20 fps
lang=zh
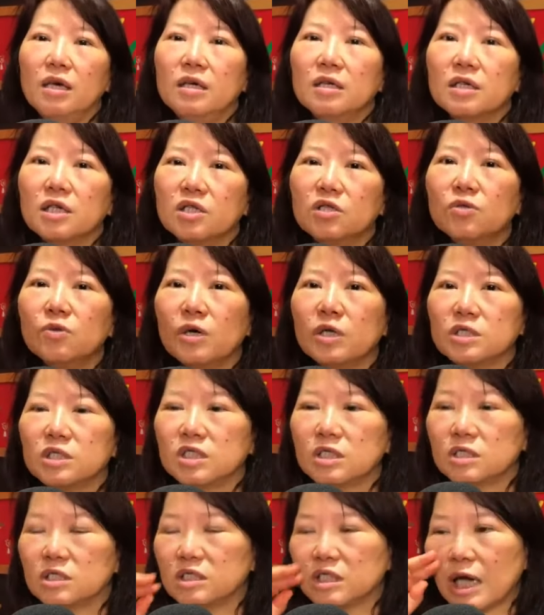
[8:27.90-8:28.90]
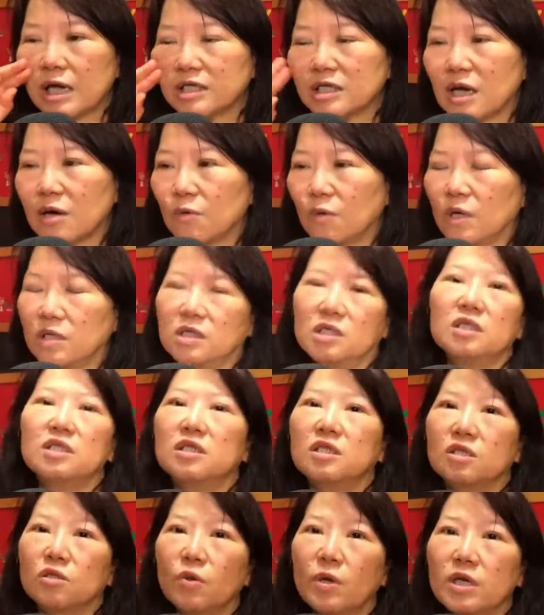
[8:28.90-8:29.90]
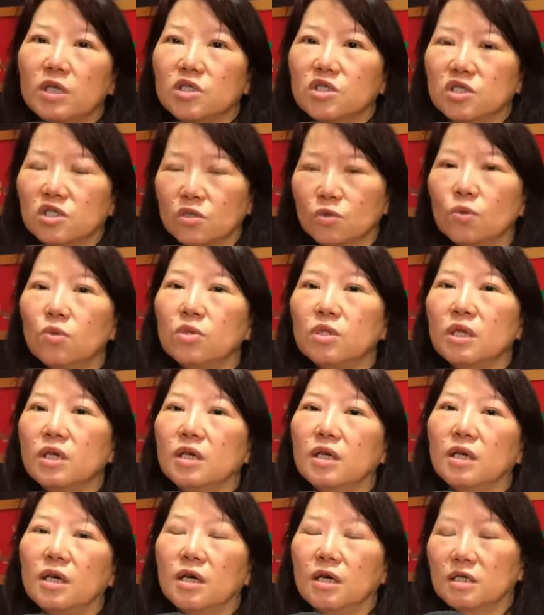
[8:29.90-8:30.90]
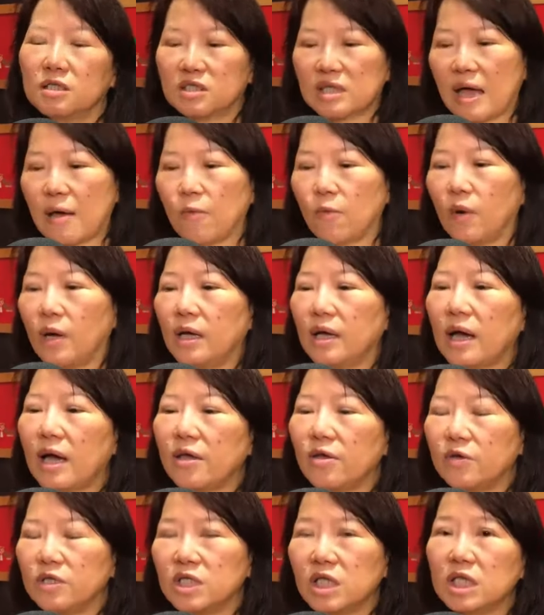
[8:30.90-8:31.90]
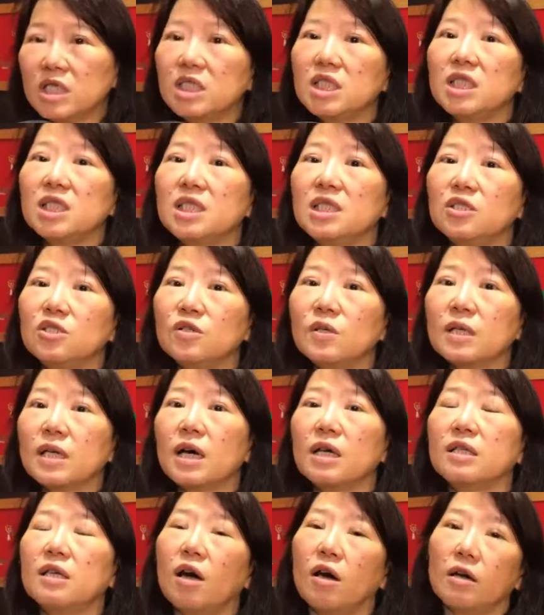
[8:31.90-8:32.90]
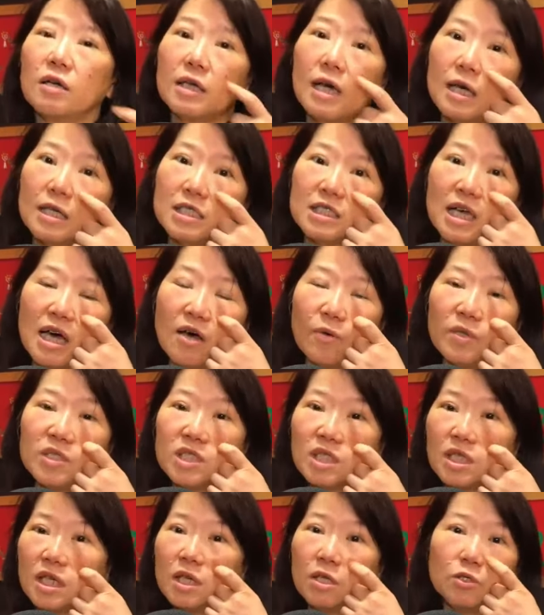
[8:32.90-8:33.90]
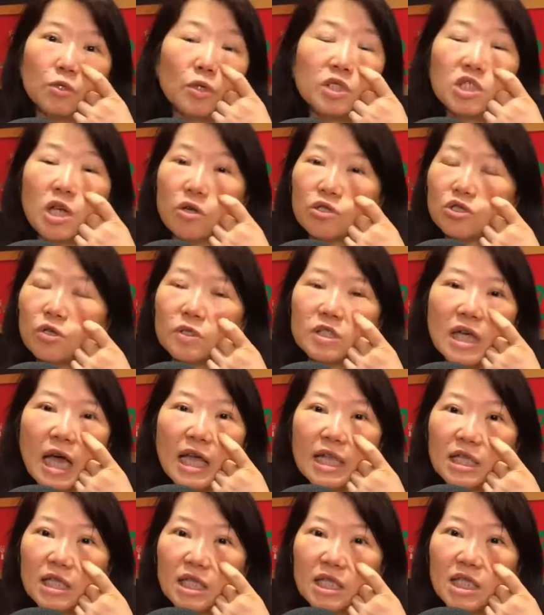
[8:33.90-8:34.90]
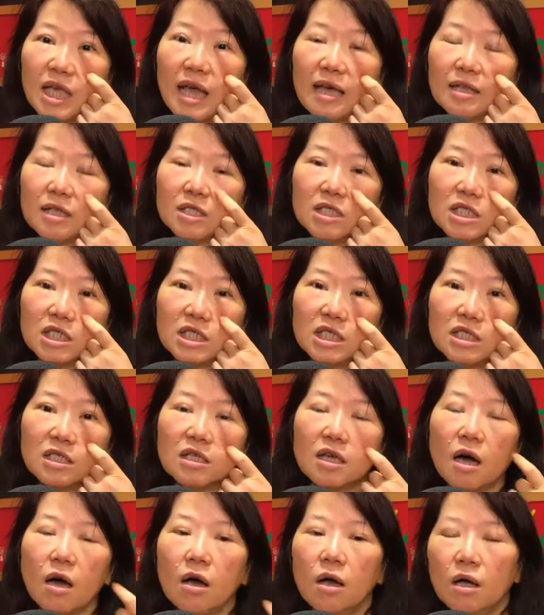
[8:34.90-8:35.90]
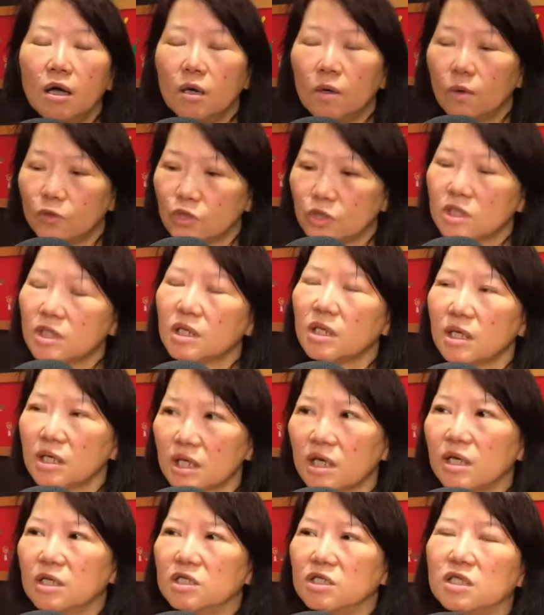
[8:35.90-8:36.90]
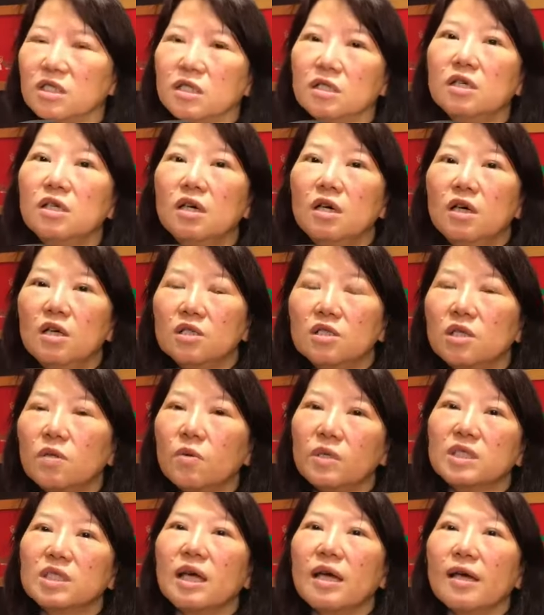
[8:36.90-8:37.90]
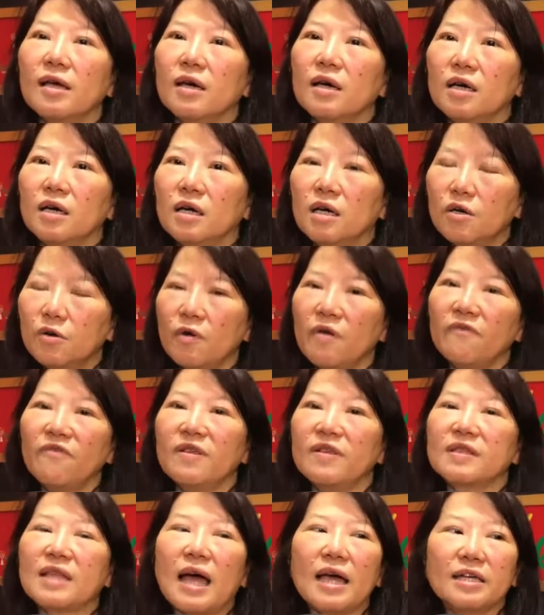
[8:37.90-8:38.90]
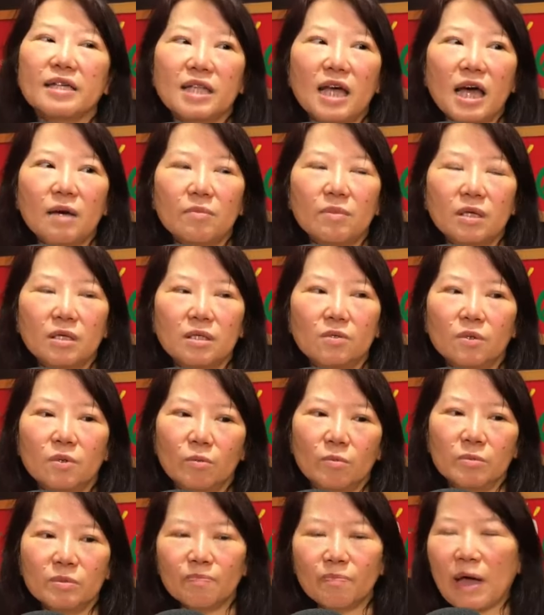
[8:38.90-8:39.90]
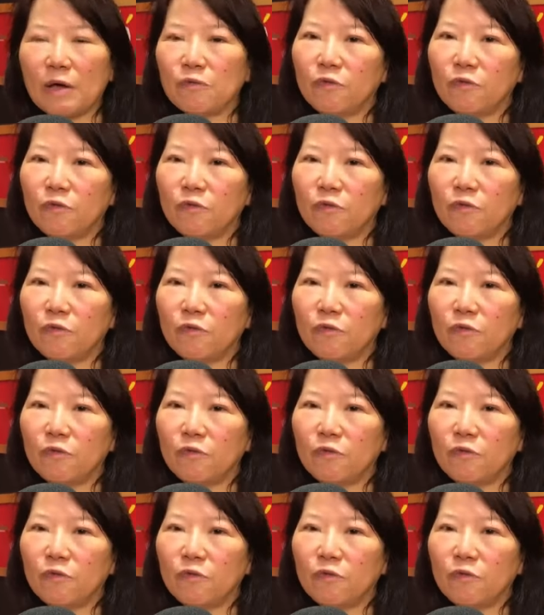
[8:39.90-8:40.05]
可是如果是加上我自己对食物的呃散文，还有一些记忆，像刚刚瑶瑶刚刚讲，我写了很多小时候家里的菜的记忆。我觉得这个可行，所以我在呃二月份答应他们，我们八